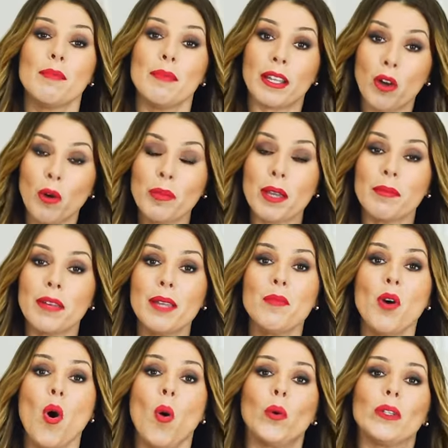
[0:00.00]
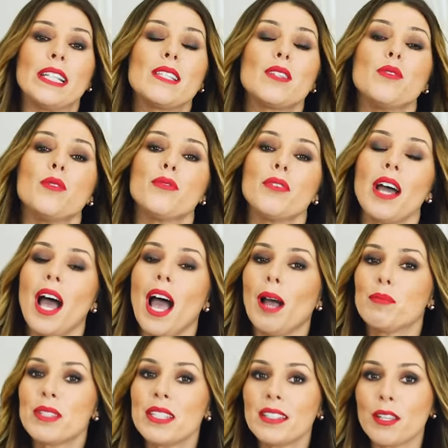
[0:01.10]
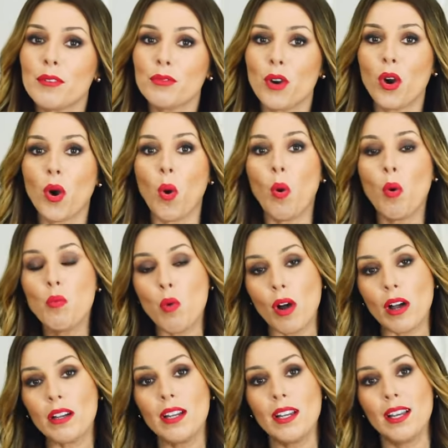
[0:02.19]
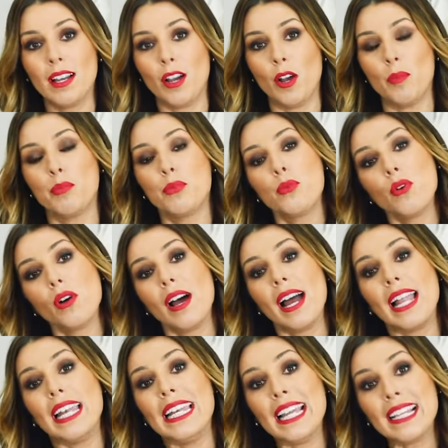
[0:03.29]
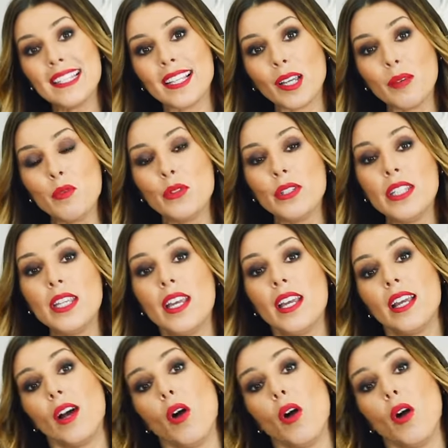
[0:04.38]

Mais quand bien même, on essaie de faire un petit effort au moins euh, pour la cérémonie,